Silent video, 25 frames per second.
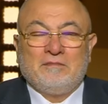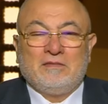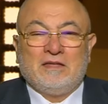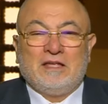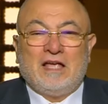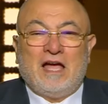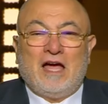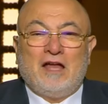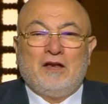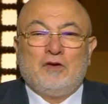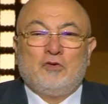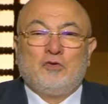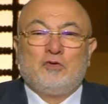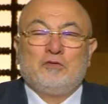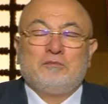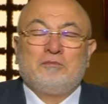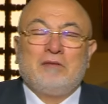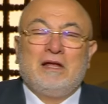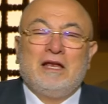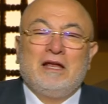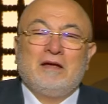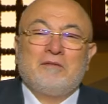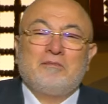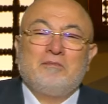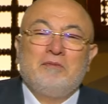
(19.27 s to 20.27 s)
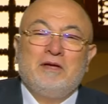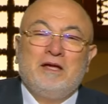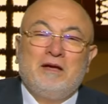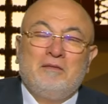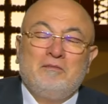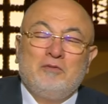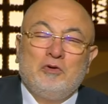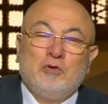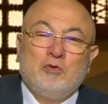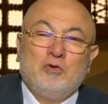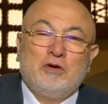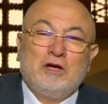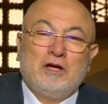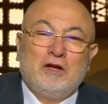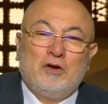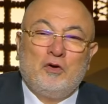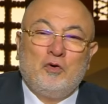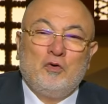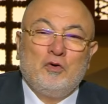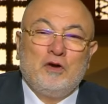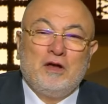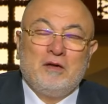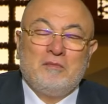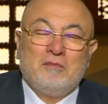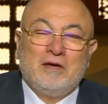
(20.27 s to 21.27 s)
يعني خد بالك بيعملوا إيه
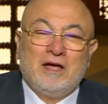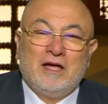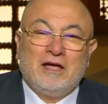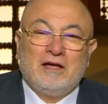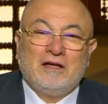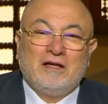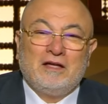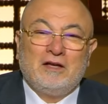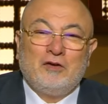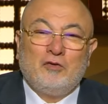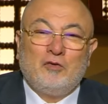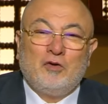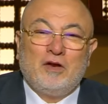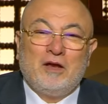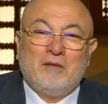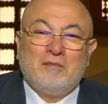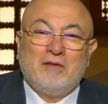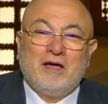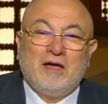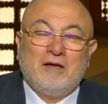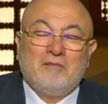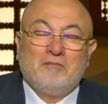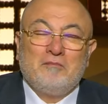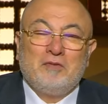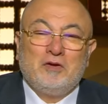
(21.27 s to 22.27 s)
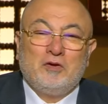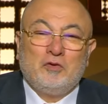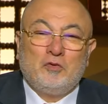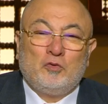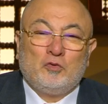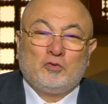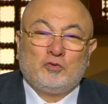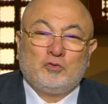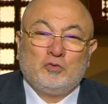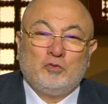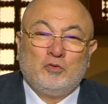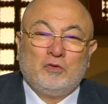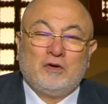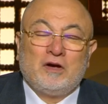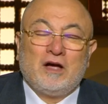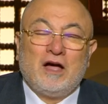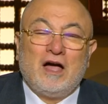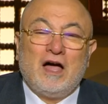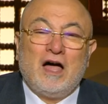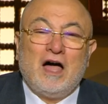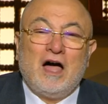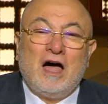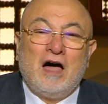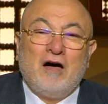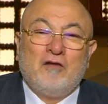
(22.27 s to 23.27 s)
العلماء العلماء بيعطوك
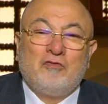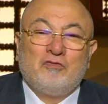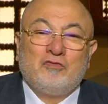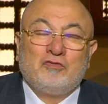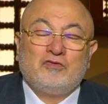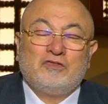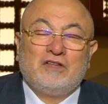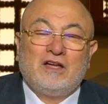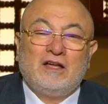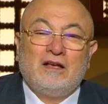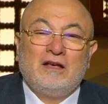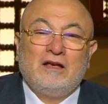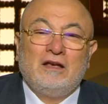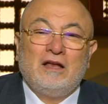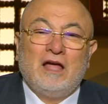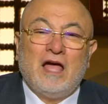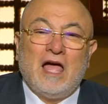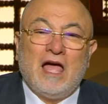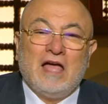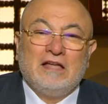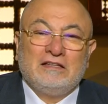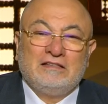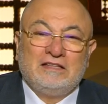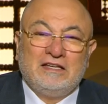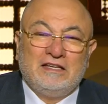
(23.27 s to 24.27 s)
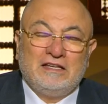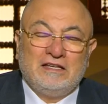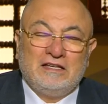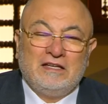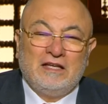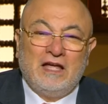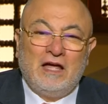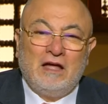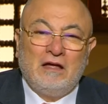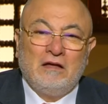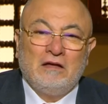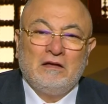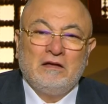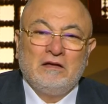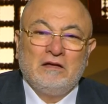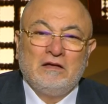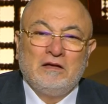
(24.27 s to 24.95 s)
أفضل هدية